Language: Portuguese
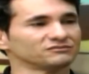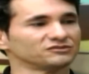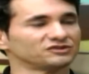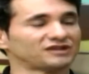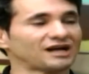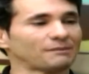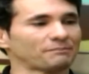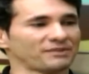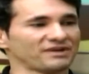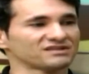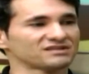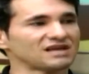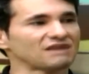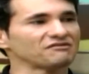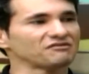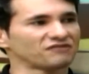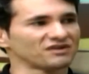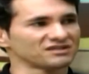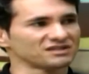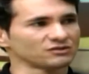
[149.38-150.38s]
Já
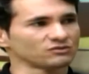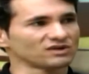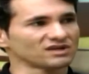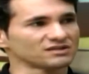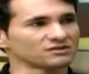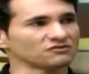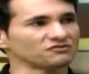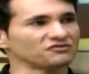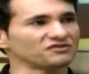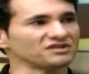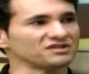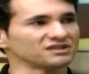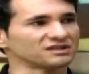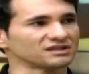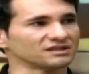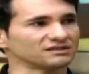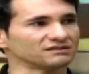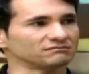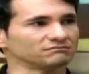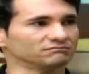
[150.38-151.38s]
pensava em fazer educação
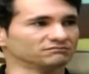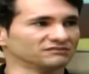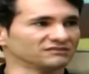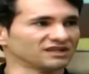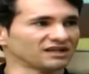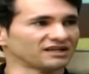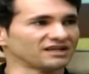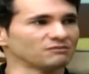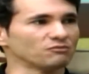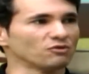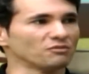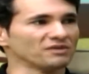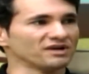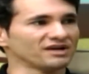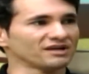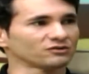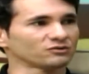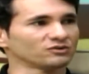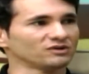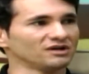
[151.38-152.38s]
física naquele
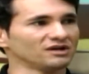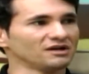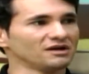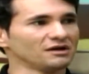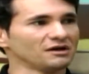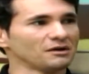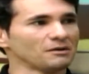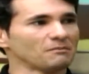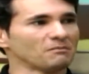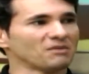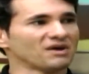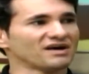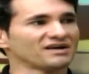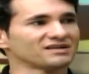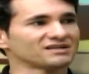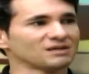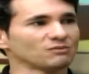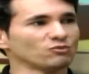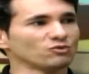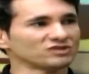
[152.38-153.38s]
momento,
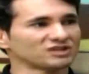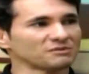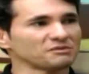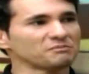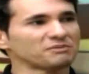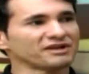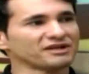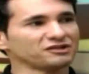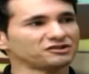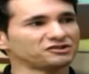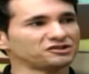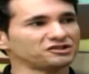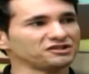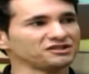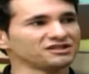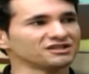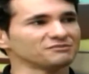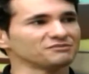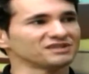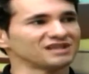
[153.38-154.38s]
mas a música me
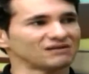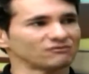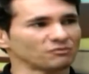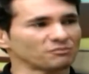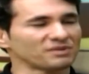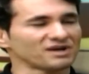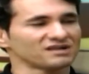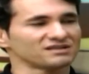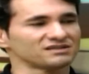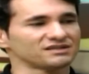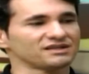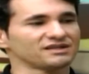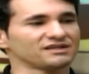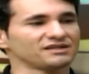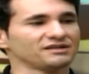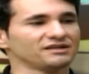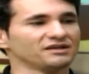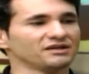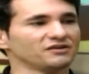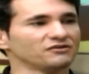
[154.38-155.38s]
preenchia, me dava um prazer
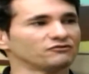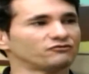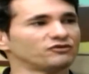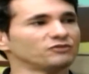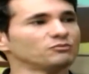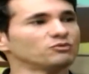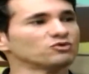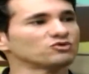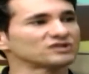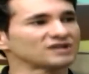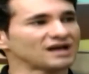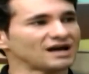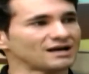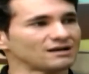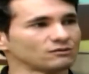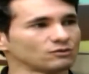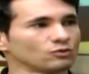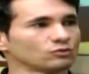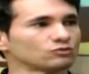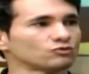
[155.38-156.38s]
e fui buscar
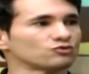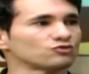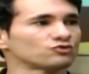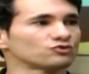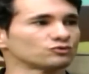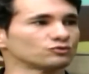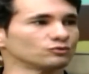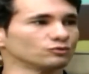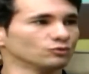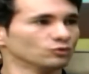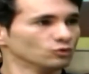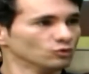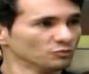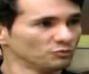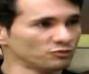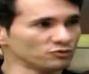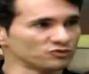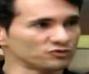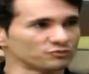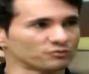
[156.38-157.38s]
outros
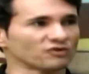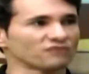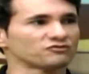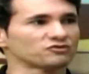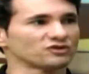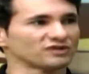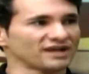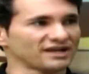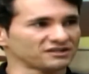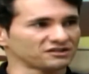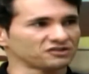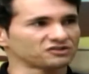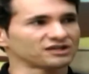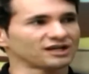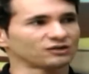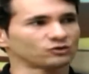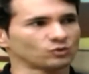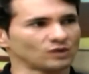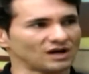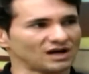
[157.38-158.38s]
grupos profissionais que já
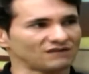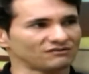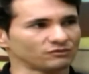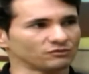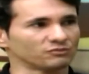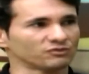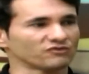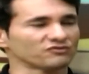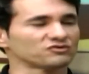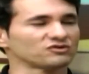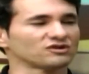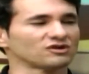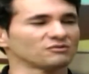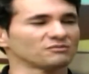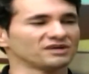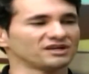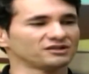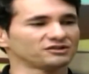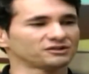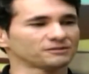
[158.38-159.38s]
atuavam
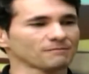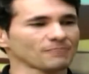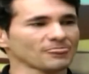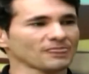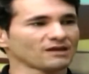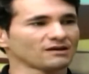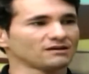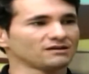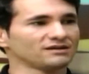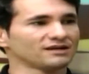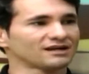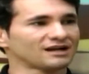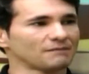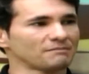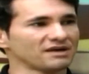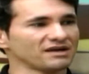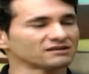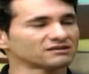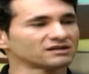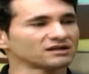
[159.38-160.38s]
profissionalmente e
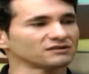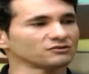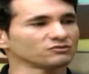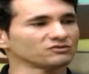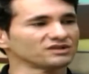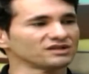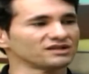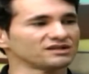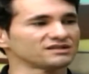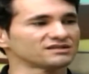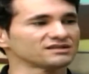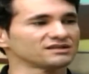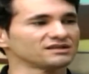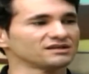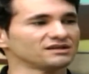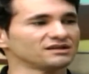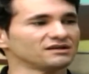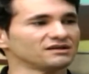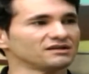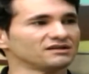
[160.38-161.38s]
acabei entrando em um deles.
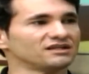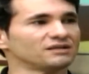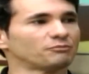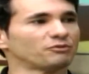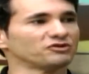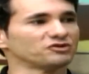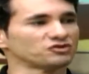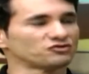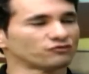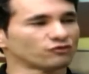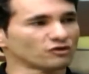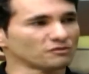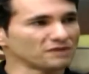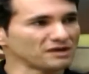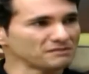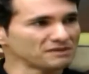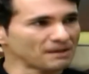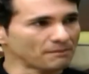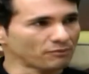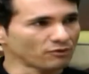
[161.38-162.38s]
Depois disso,
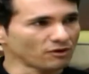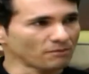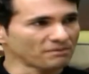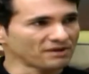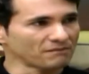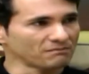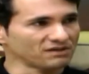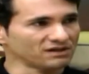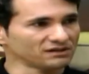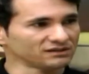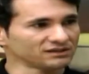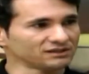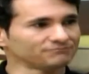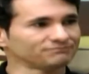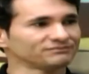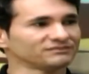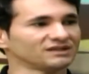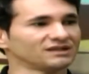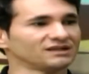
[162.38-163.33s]
formei minha própria banda